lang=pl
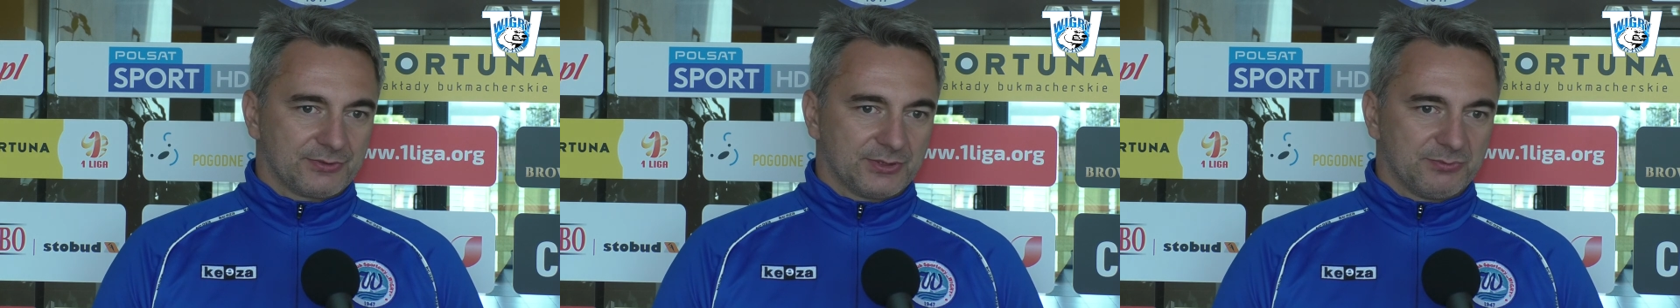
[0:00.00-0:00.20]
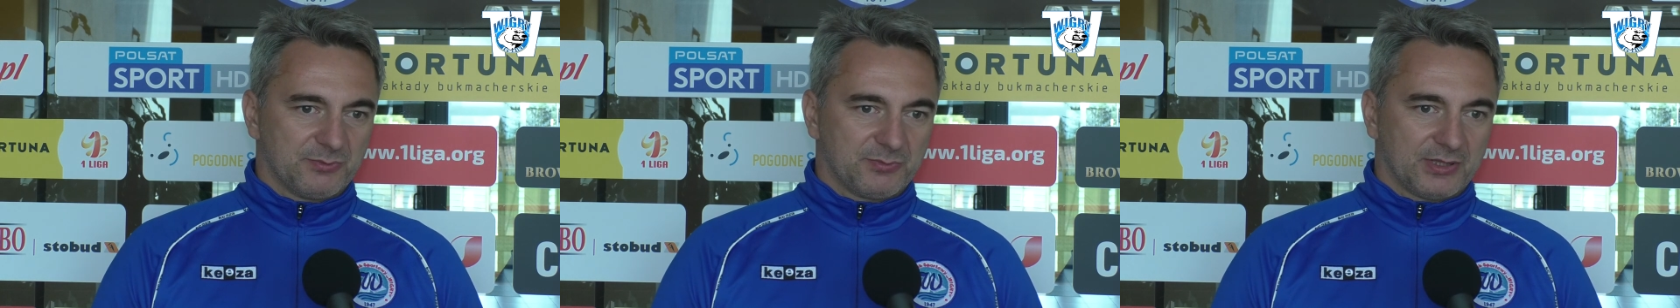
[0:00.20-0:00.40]

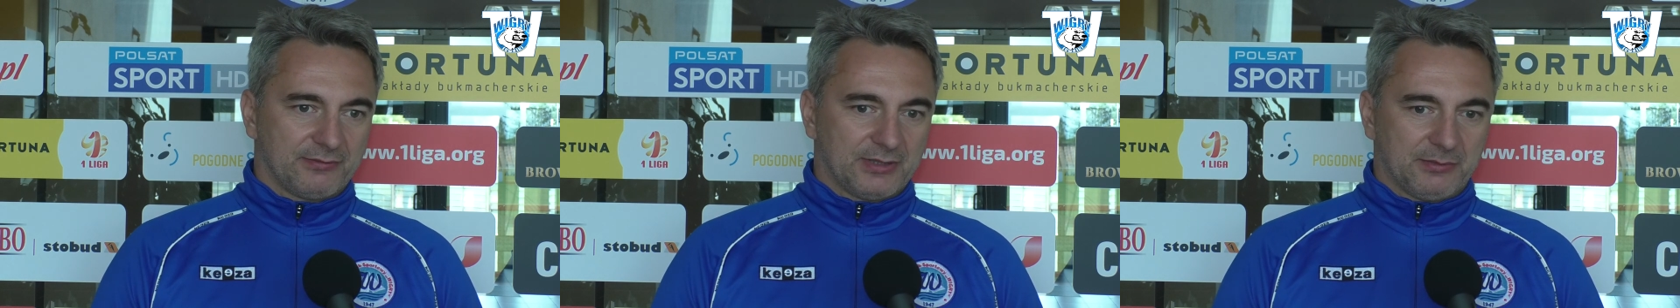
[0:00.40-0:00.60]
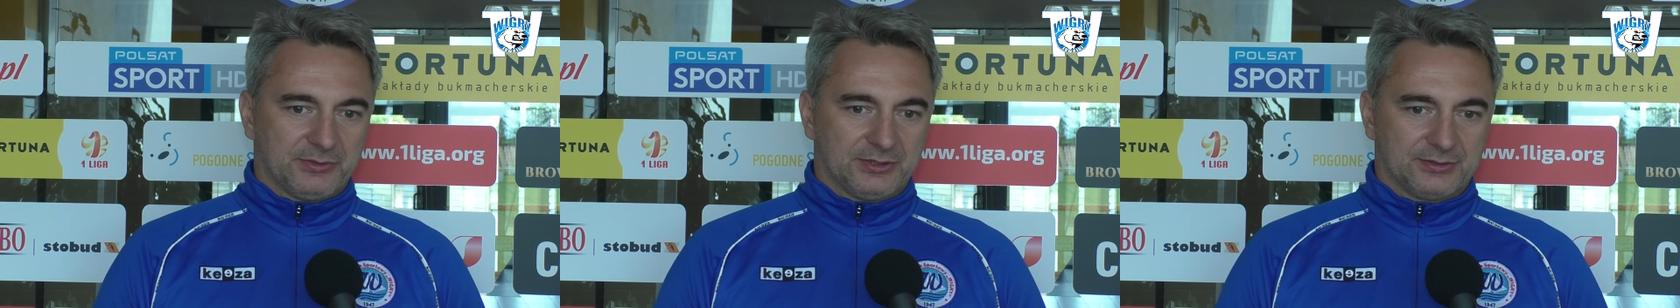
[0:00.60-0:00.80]
swoimi
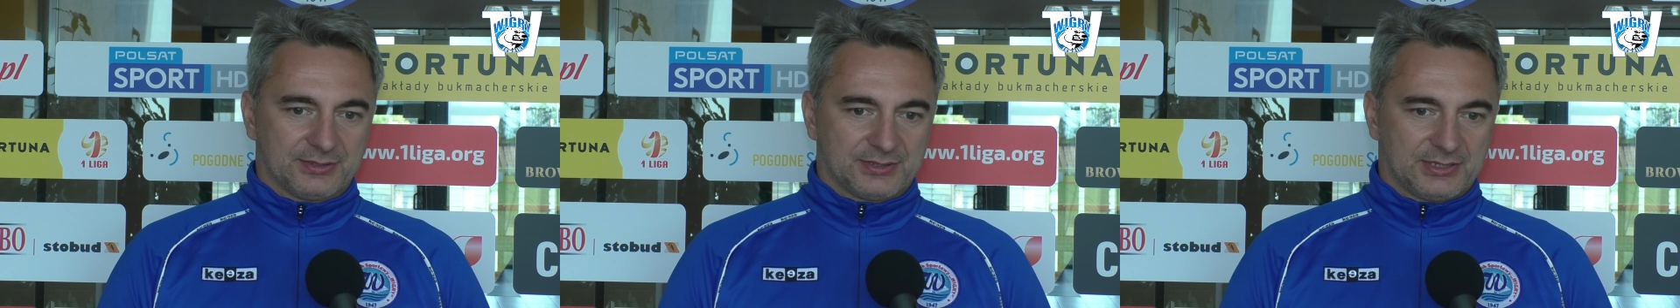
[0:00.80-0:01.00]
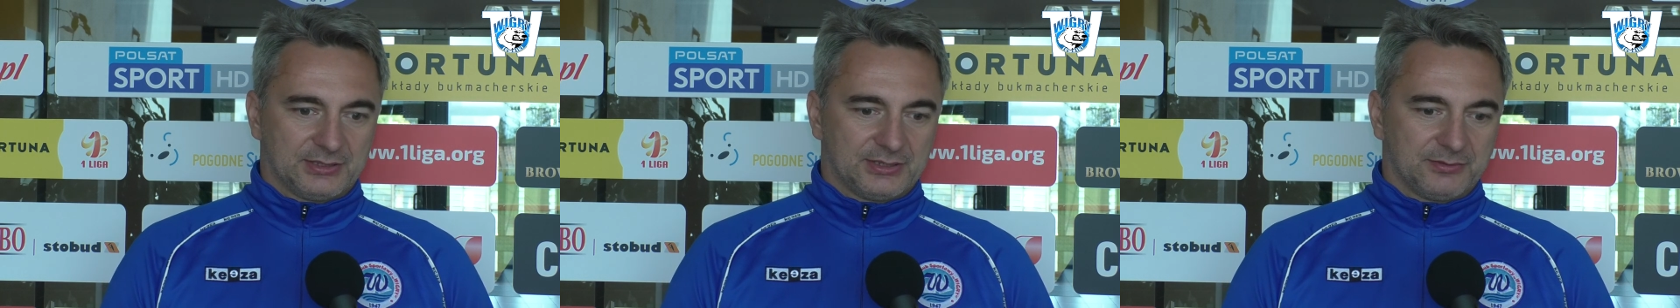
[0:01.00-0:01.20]
prawami. To
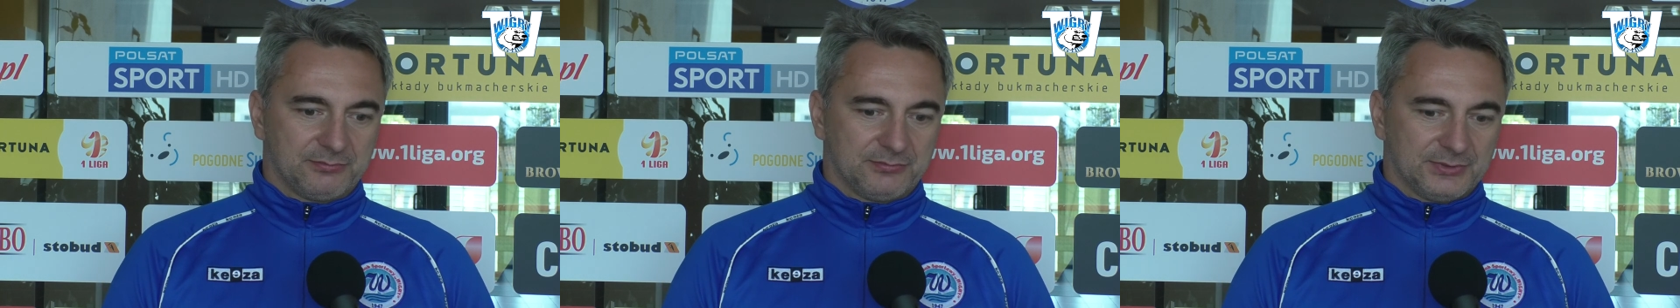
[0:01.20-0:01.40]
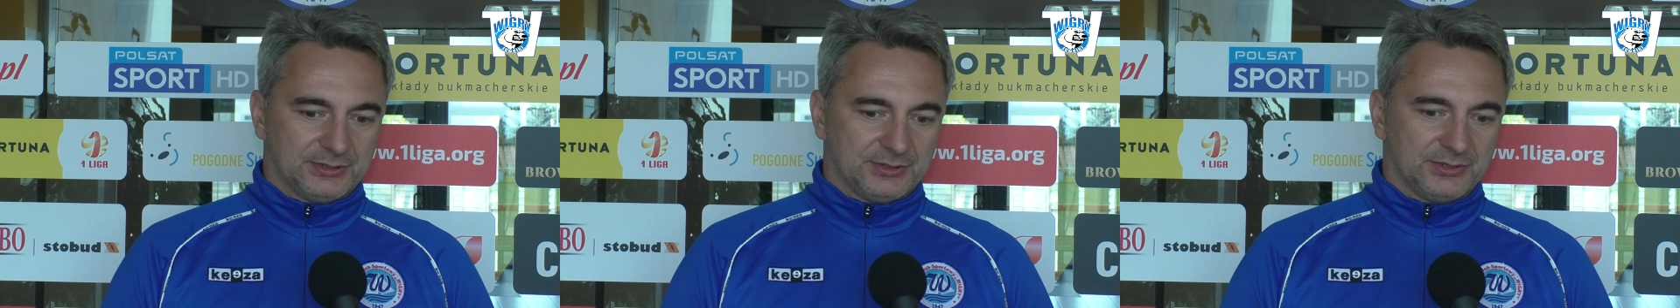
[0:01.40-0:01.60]
jest
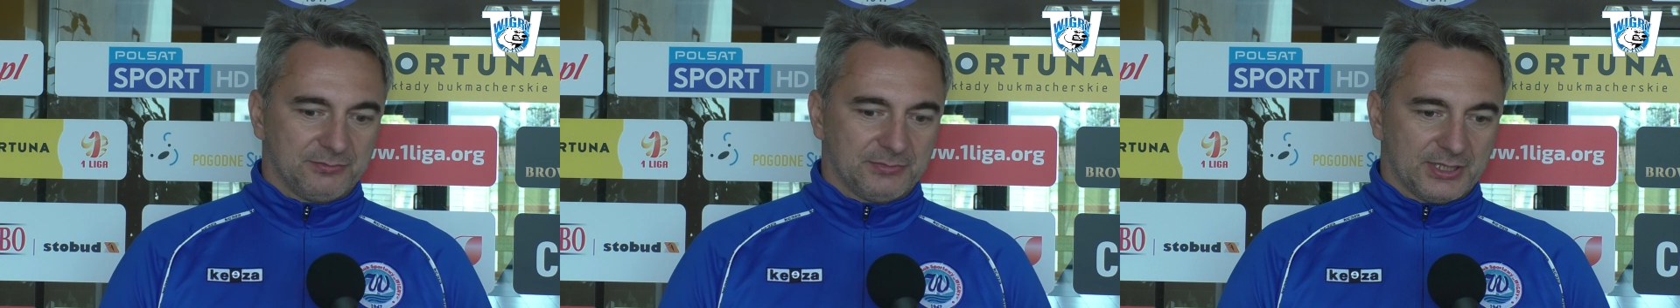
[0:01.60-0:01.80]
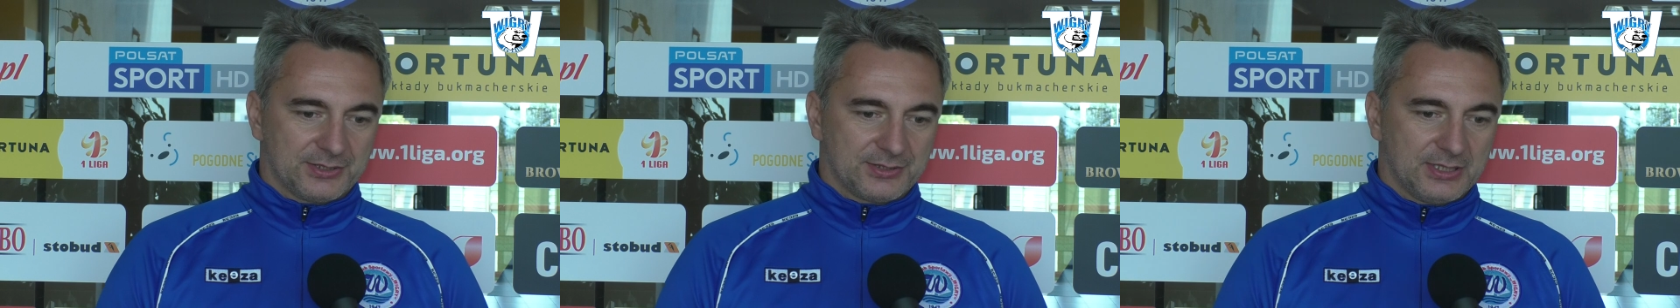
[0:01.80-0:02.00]
jeden,
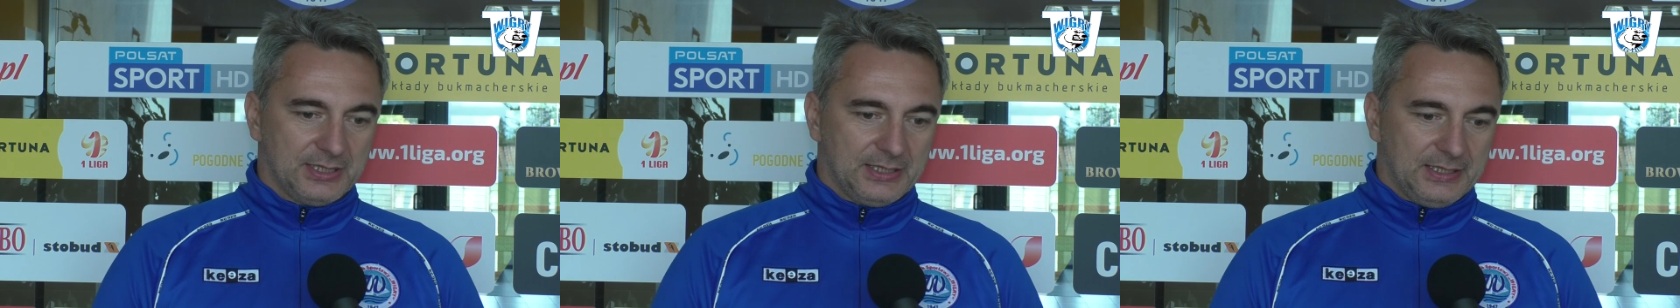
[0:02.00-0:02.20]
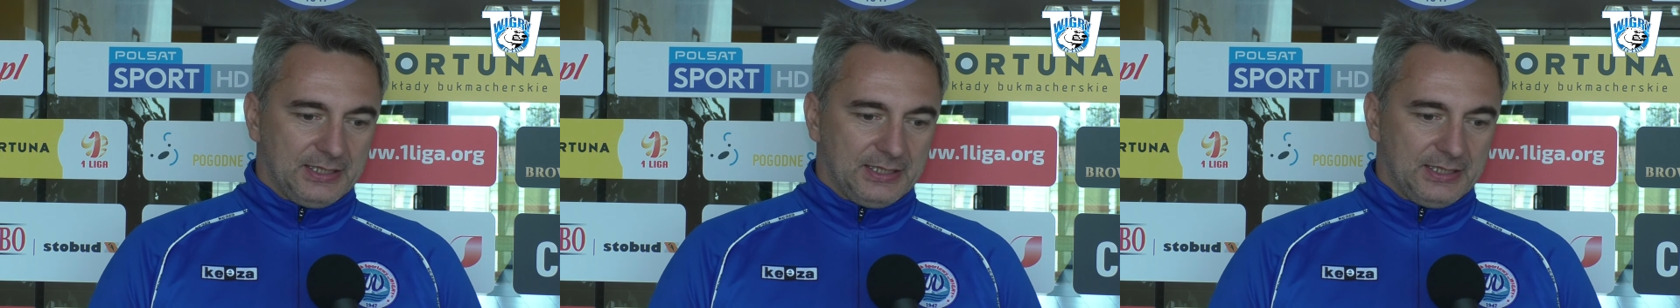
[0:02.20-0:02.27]
jedyny mecz